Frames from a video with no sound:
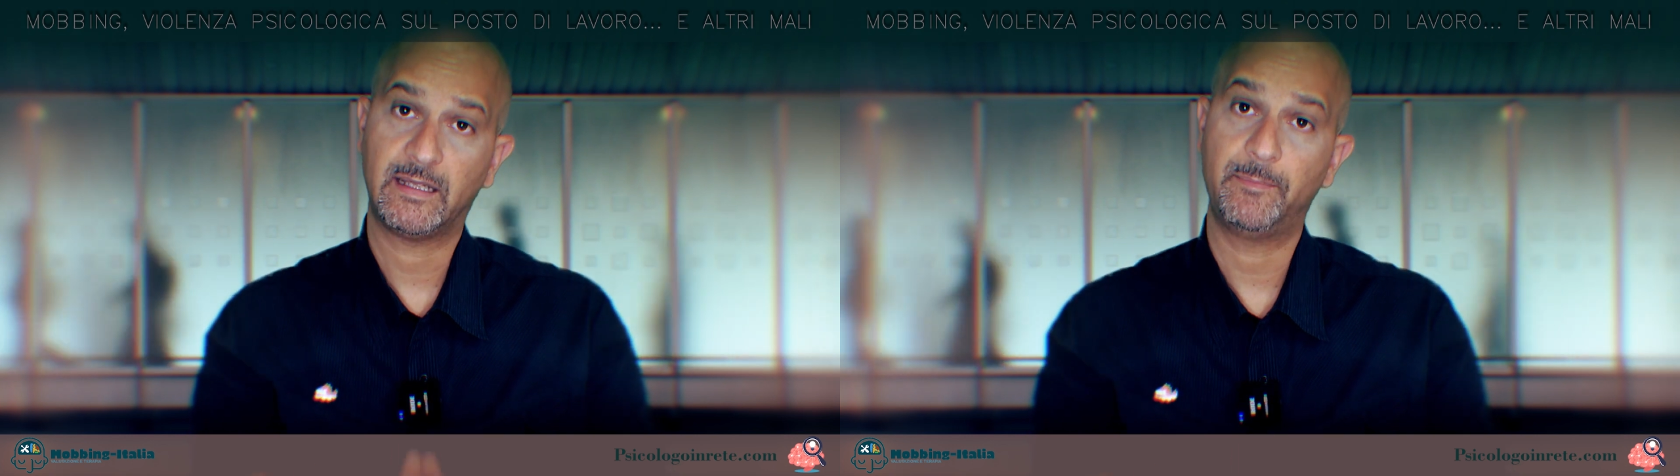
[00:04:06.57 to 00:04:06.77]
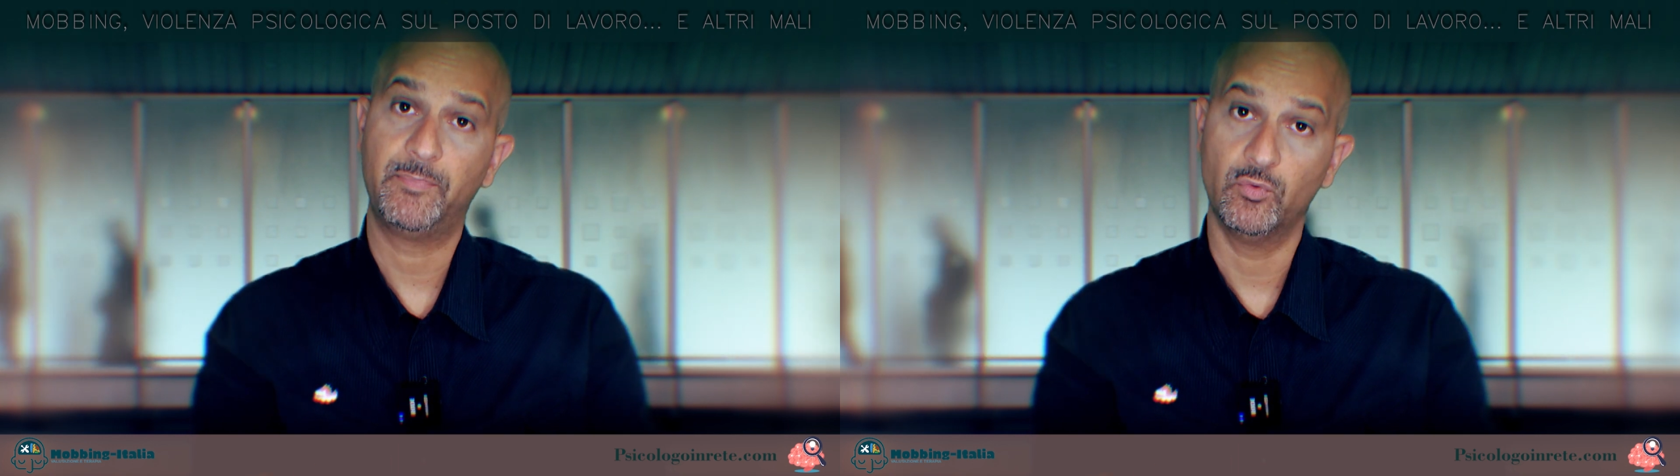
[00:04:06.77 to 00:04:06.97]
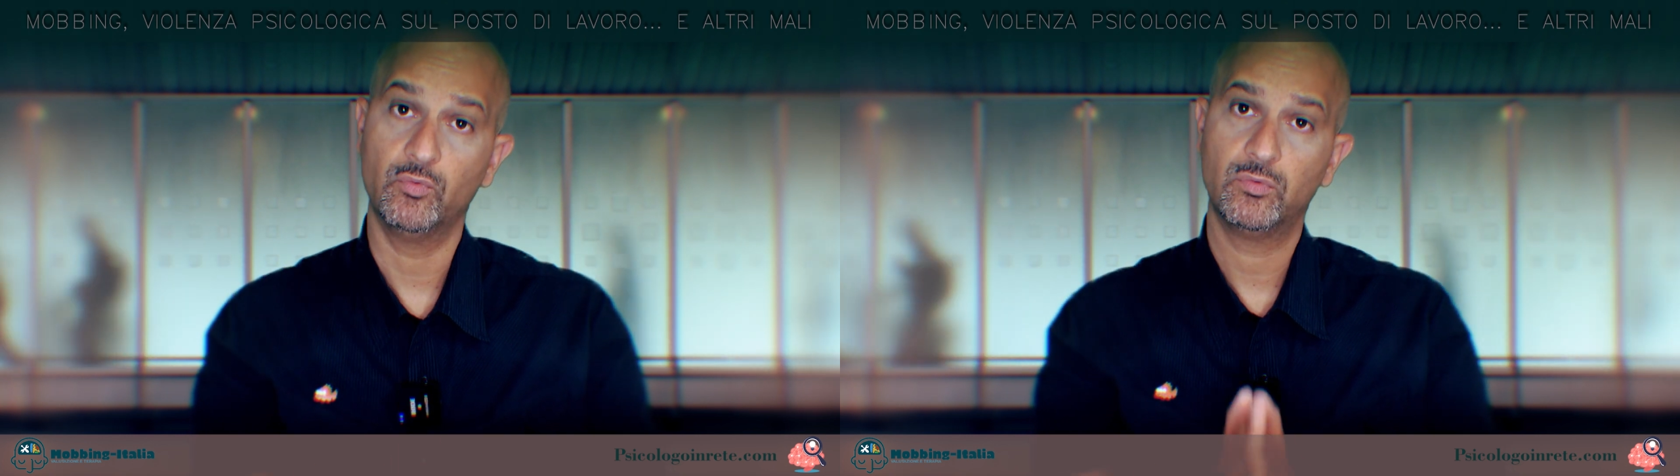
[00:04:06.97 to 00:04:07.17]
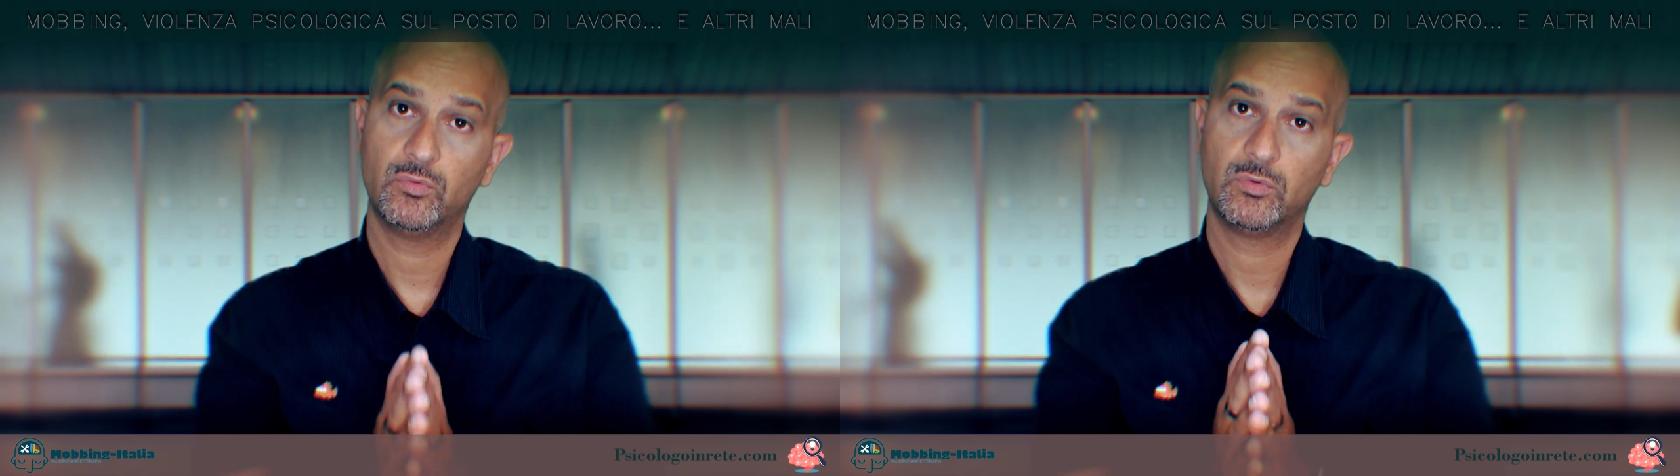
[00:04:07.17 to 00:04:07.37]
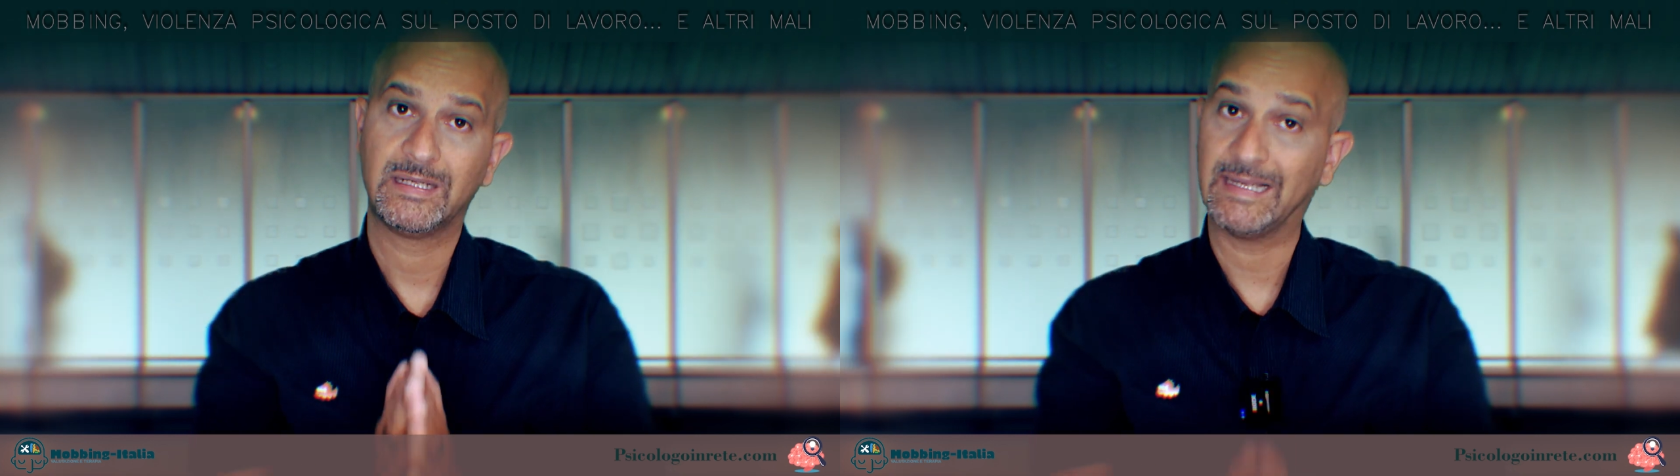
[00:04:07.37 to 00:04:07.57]
che più
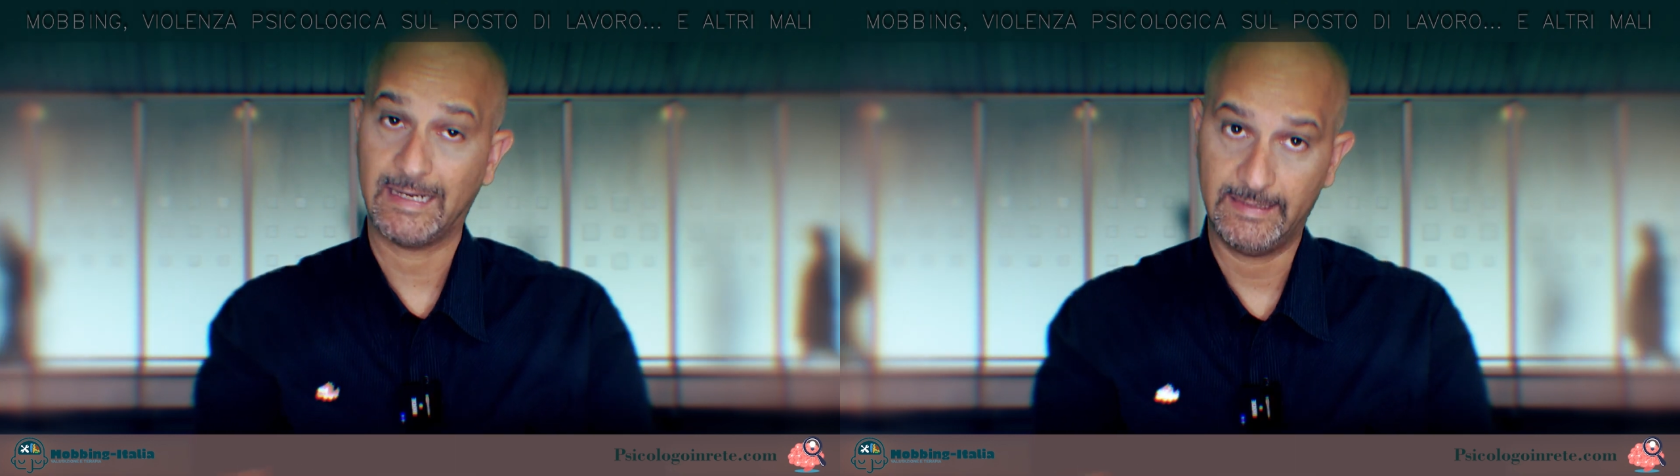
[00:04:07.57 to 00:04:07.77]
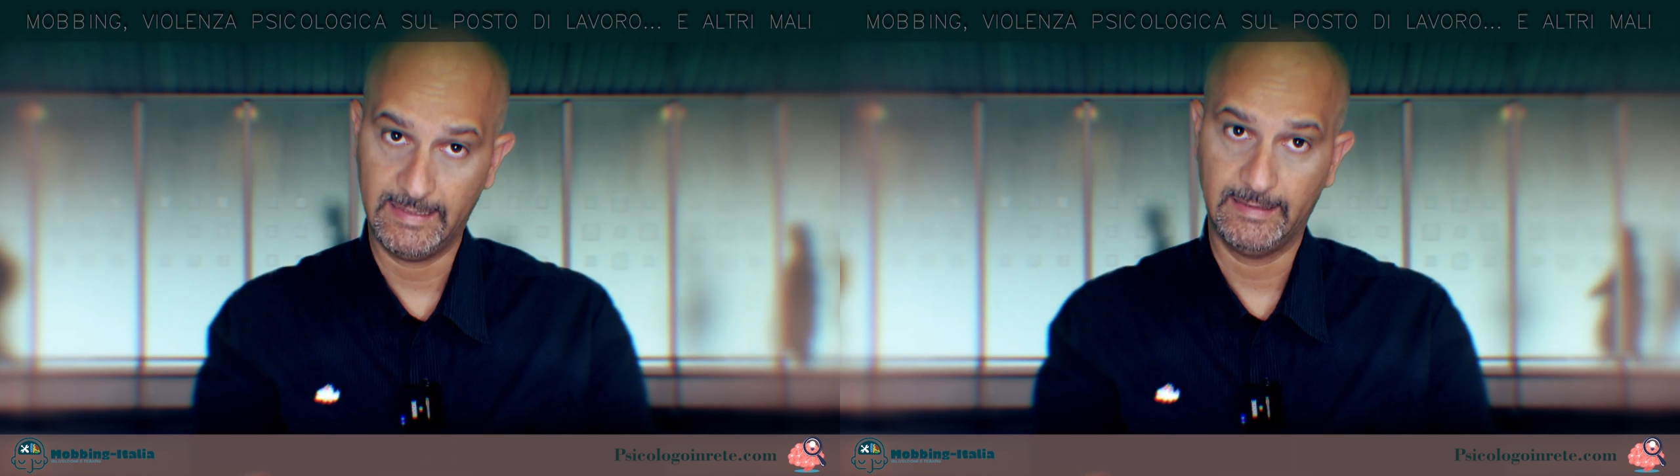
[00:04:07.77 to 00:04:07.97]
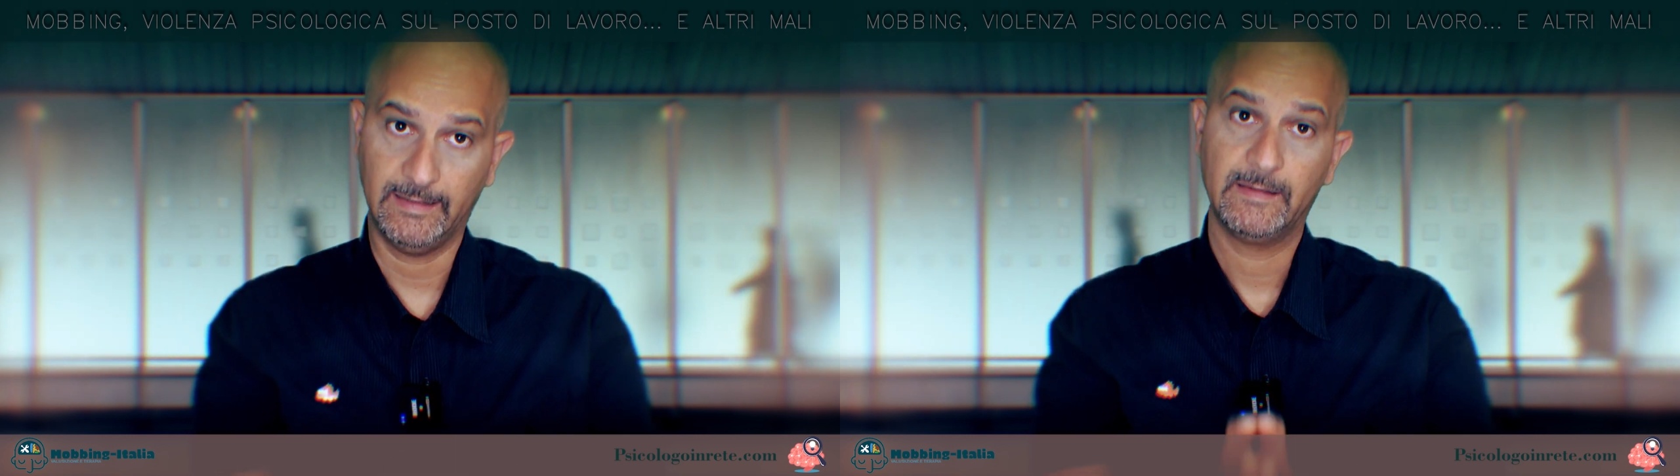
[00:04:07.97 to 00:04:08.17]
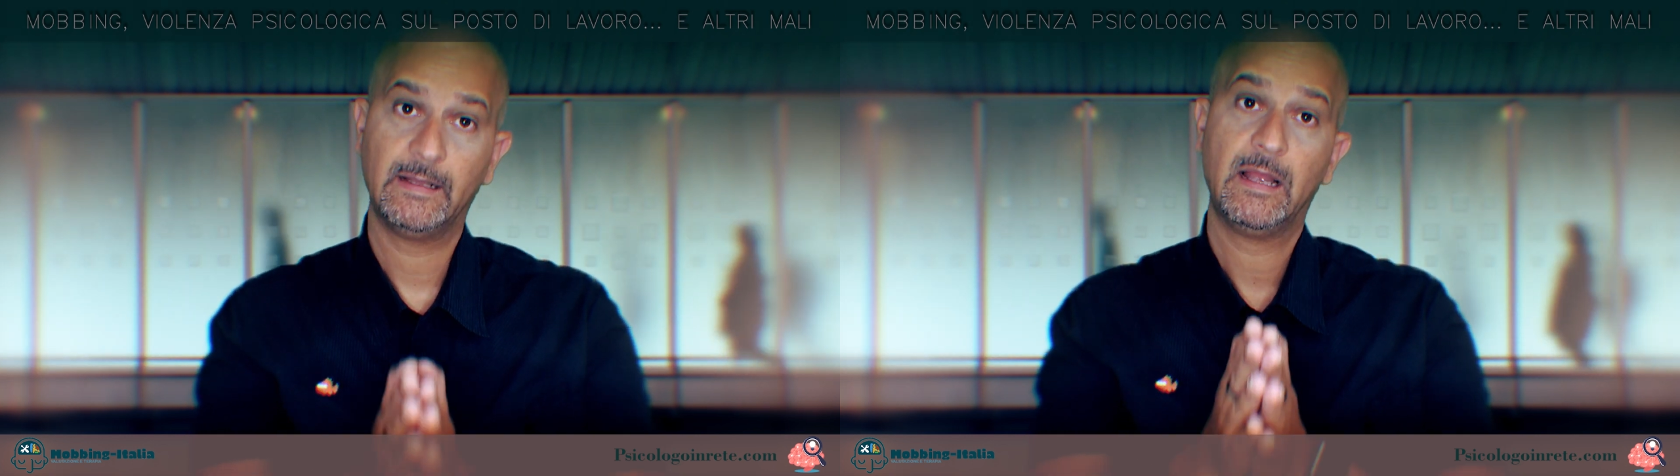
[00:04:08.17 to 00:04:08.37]
gradite.